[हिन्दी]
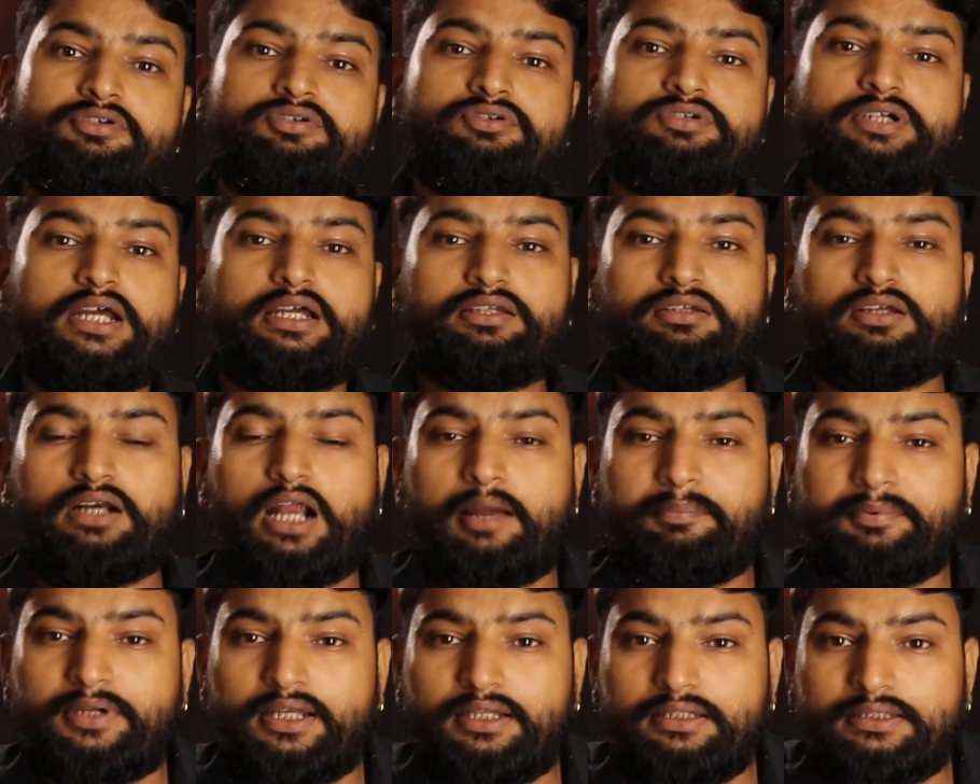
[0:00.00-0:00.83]
नेम सुशांत और
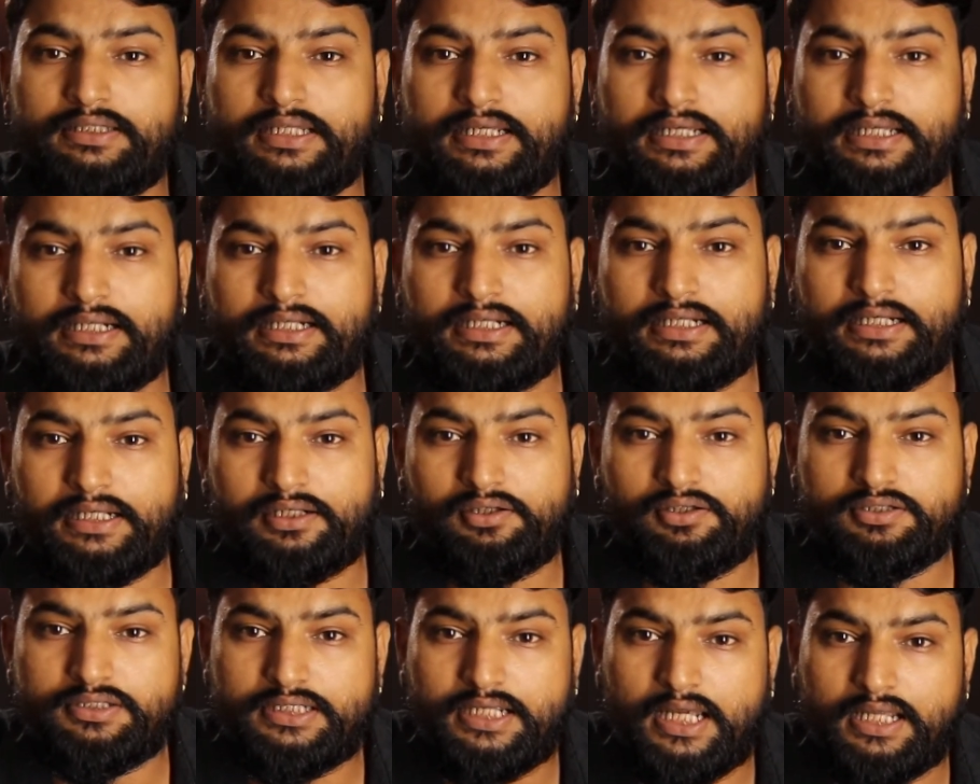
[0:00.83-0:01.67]
आप देख रहे हैं
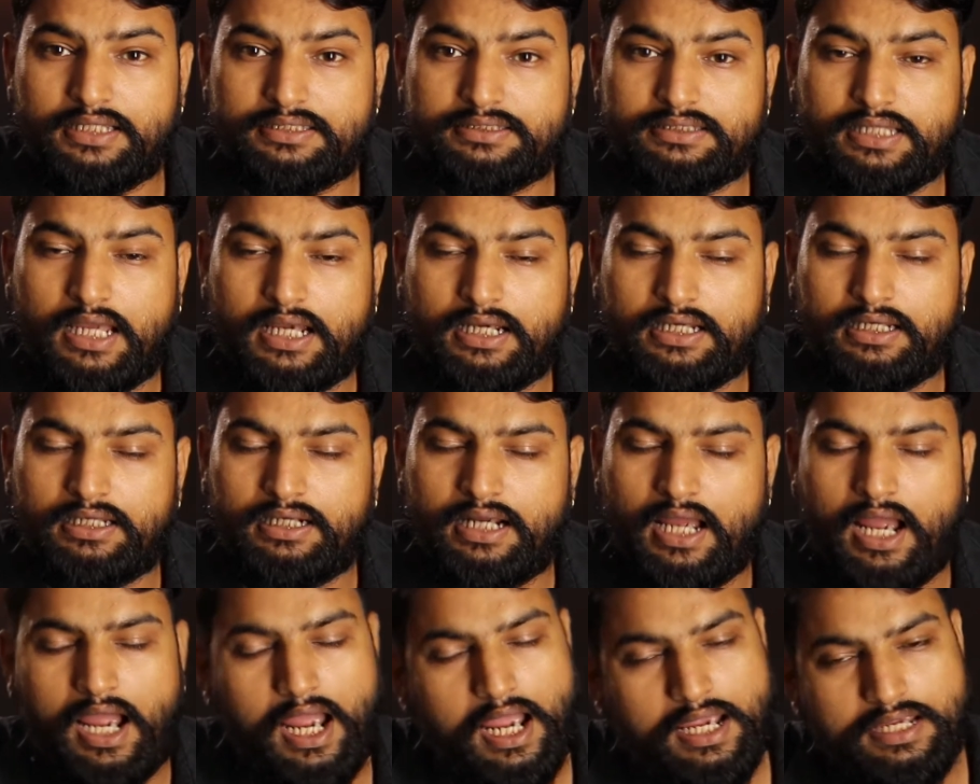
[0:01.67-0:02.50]
टेक्नोलॉजी ज्ञान
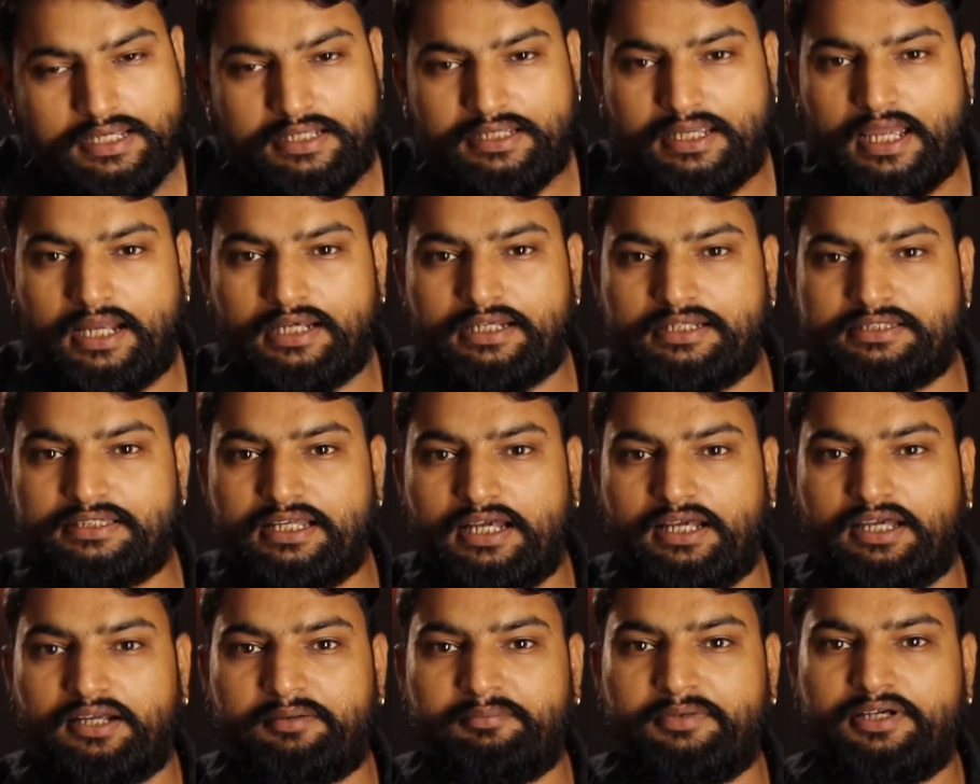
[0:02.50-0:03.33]
सागर आइए ज्ञान के
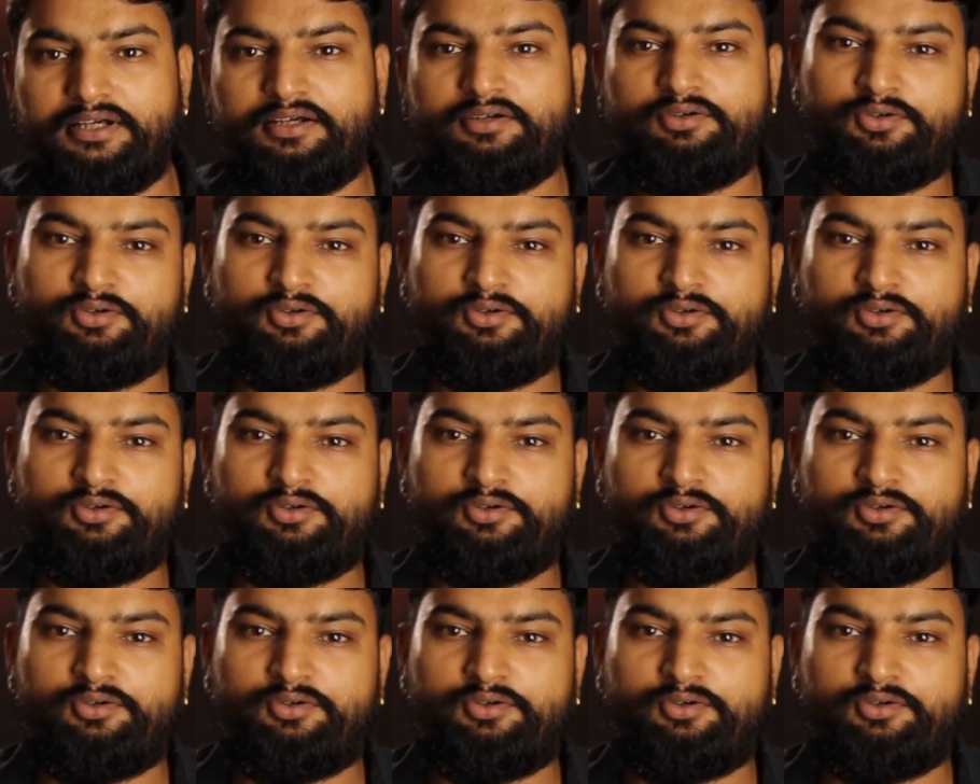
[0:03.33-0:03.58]
सागर में